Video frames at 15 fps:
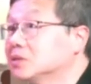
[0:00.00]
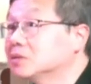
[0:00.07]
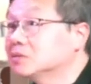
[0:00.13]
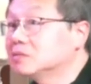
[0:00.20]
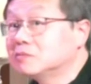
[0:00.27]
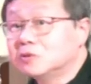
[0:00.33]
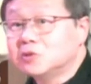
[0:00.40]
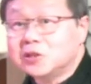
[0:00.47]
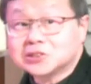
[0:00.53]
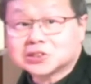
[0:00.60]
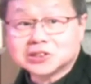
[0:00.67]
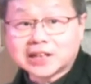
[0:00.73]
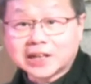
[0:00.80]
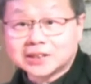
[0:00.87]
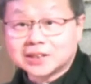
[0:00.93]
无论是
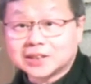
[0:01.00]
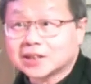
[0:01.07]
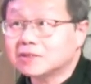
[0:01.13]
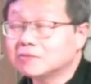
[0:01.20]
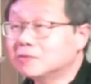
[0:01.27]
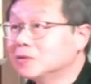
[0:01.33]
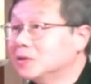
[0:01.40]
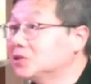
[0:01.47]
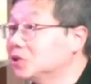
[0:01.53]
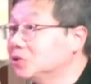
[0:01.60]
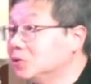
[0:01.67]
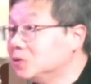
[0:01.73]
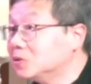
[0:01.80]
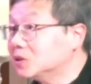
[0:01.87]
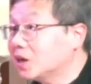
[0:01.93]
男的，无论是
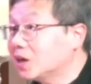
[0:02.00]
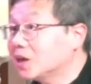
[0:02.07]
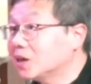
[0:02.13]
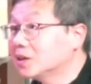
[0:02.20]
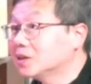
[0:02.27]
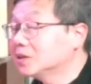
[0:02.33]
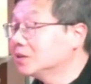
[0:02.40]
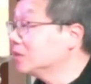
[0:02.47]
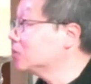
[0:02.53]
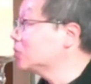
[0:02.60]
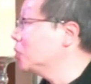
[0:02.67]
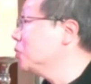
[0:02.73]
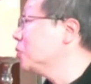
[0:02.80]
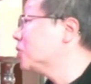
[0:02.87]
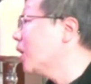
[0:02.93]
女的，
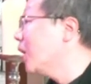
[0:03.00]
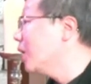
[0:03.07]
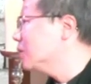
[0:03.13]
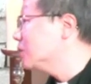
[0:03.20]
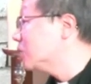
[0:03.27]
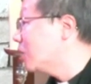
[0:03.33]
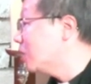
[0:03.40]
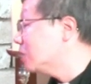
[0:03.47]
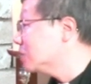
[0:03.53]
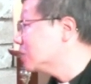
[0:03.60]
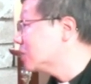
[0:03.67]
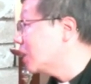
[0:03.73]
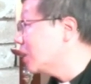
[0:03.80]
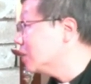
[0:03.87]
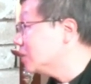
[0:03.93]
都是按照
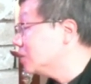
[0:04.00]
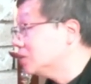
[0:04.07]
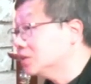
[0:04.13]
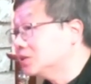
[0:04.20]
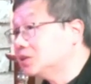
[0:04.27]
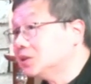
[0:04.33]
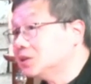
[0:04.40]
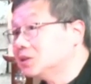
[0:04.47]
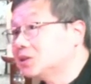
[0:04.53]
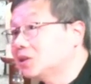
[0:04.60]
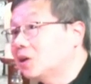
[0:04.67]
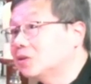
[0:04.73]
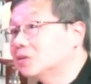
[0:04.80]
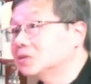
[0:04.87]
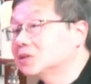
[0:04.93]
上帝的形
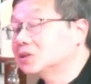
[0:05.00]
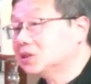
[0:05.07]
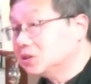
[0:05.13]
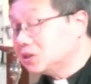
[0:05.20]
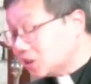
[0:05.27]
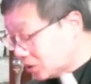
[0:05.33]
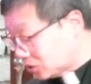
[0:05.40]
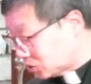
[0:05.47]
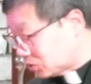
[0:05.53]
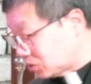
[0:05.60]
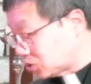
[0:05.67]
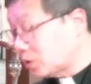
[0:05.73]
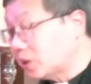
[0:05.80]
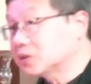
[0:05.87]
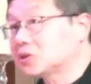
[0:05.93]
象形象所
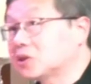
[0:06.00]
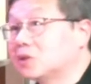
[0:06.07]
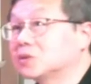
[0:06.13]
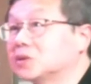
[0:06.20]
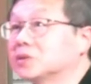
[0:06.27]
创造的。